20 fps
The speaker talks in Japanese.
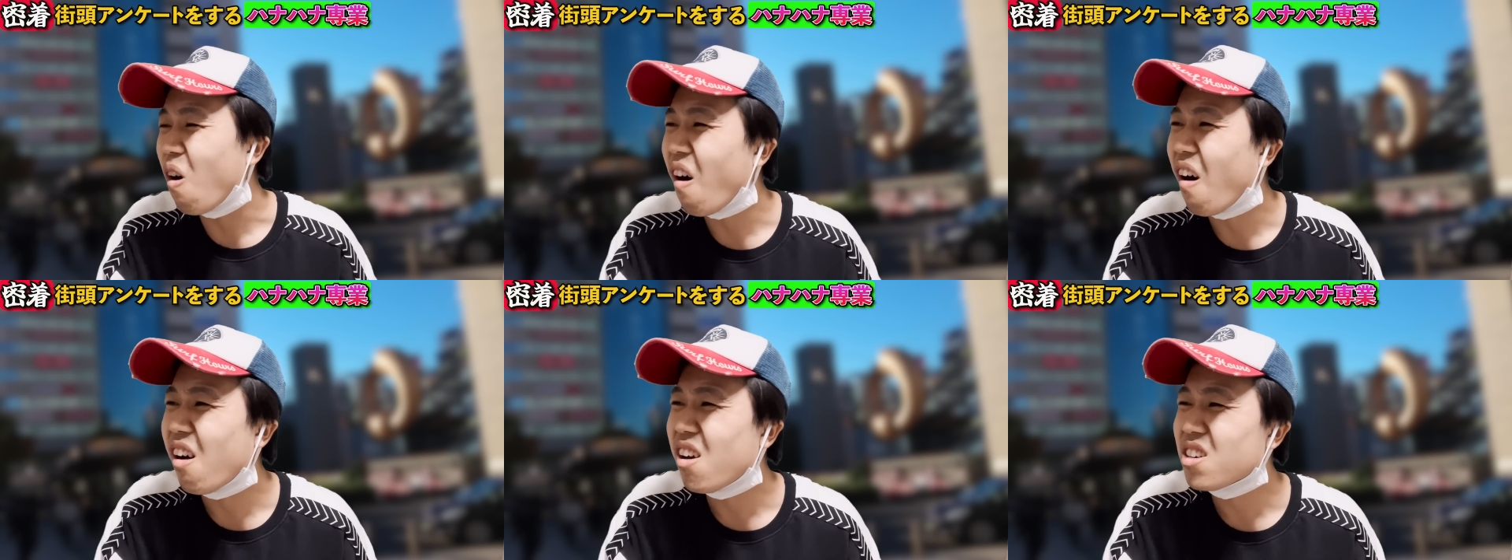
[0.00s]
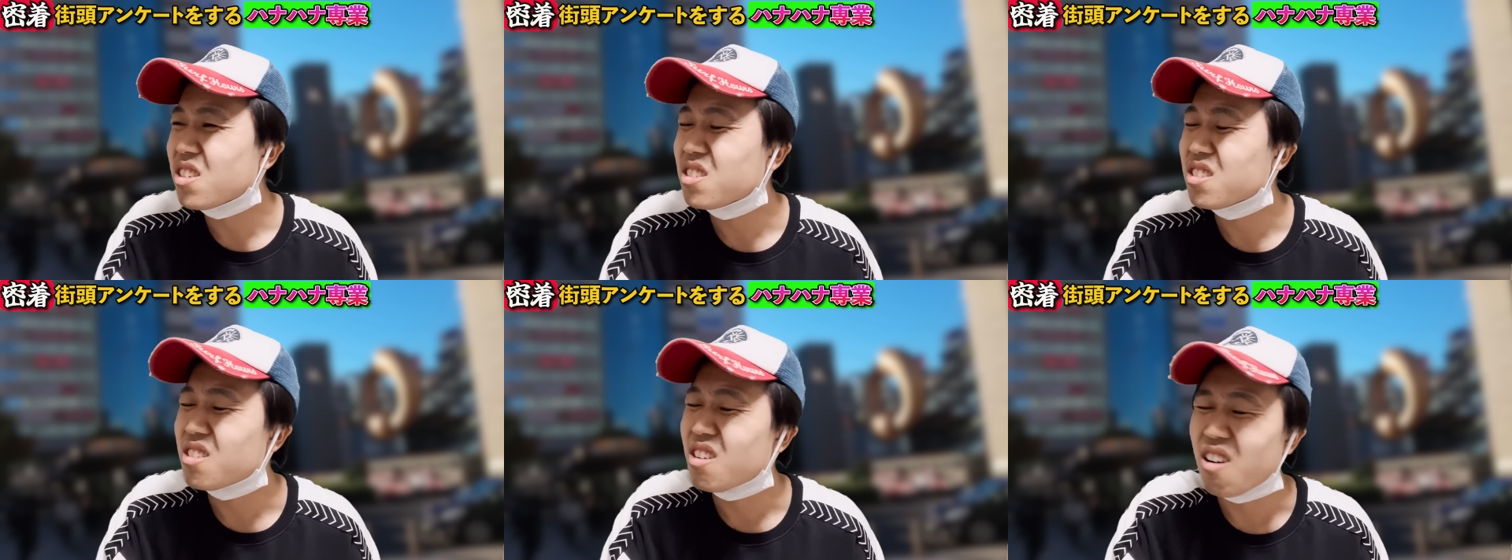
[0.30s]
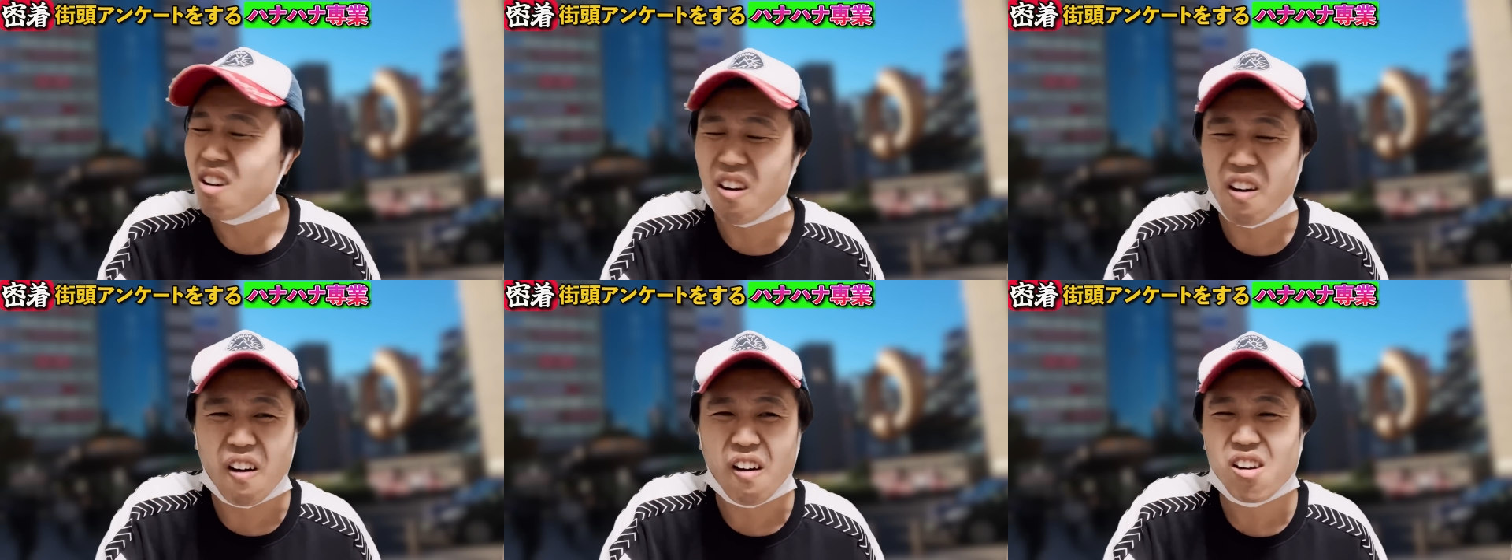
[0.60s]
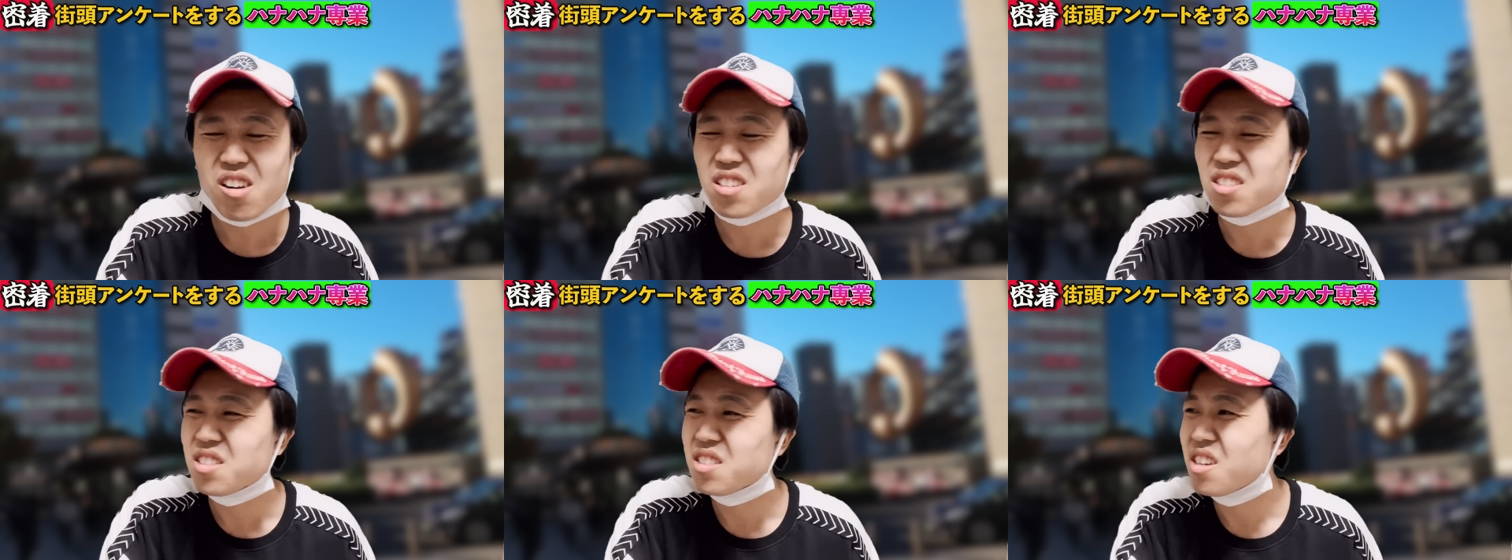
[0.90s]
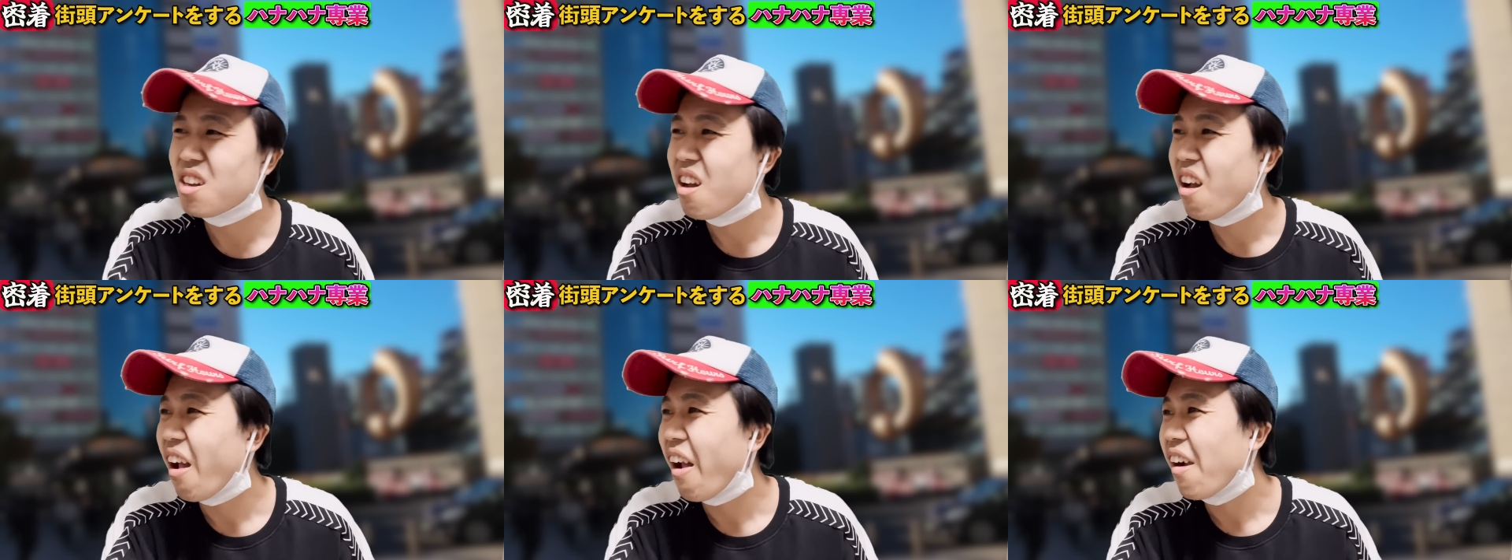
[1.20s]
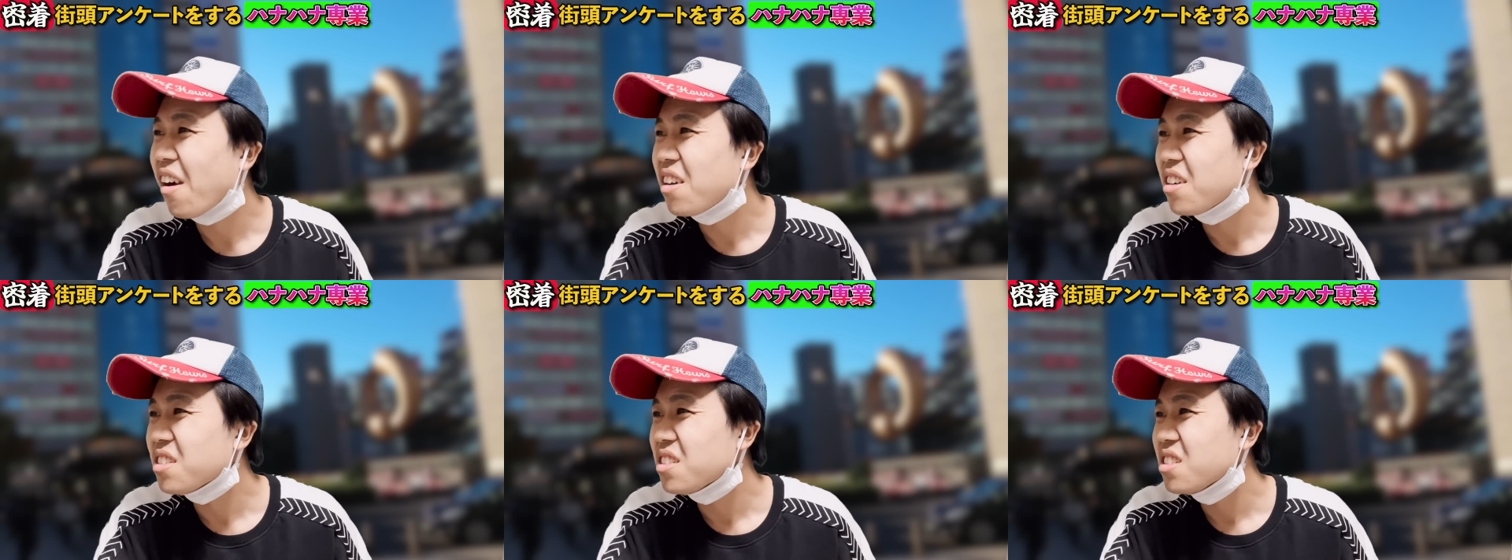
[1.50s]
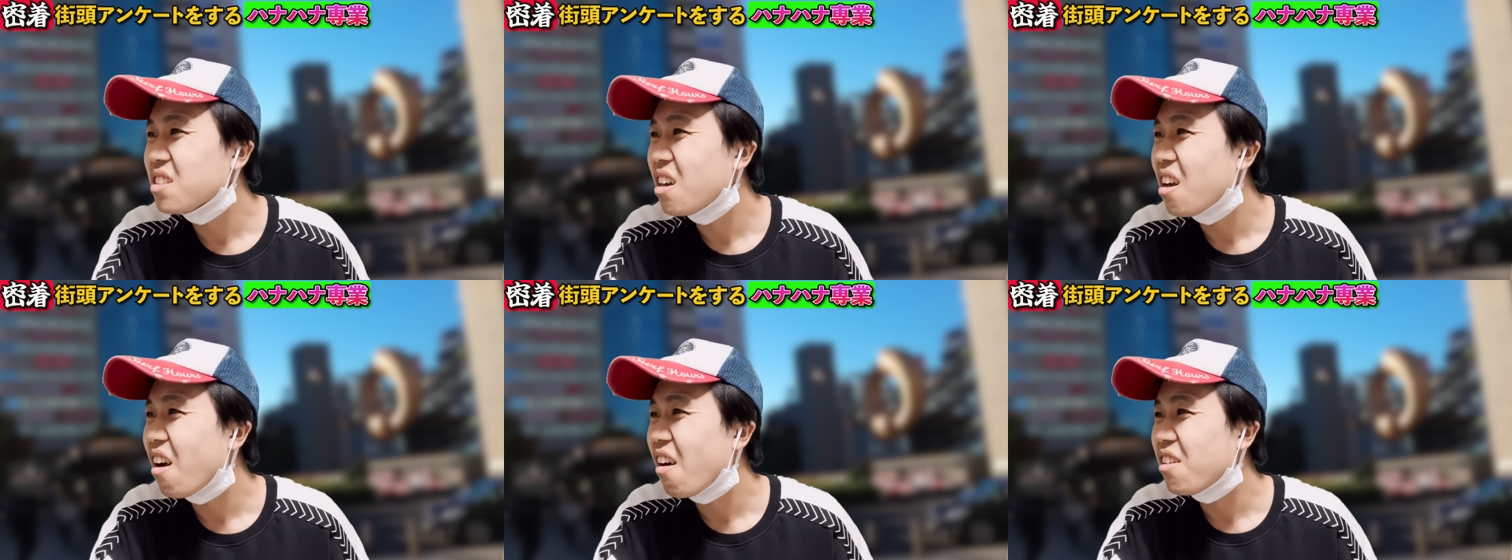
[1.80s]
あスーパーですかえっ、ー、と
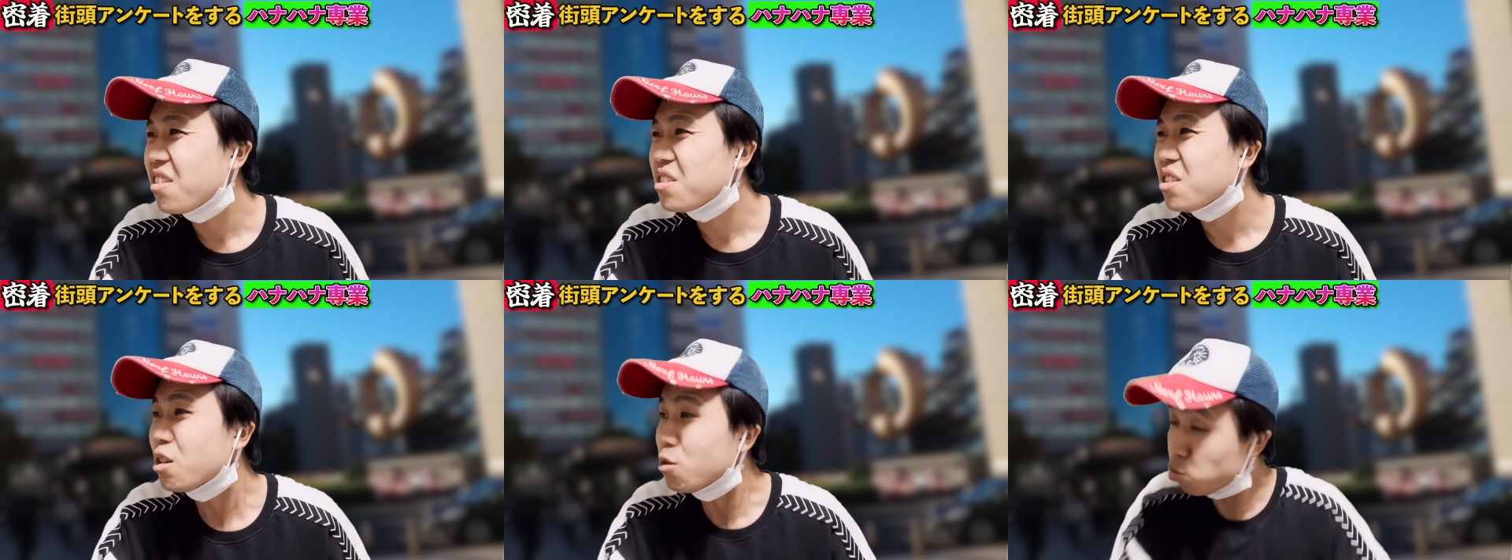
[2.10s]
週一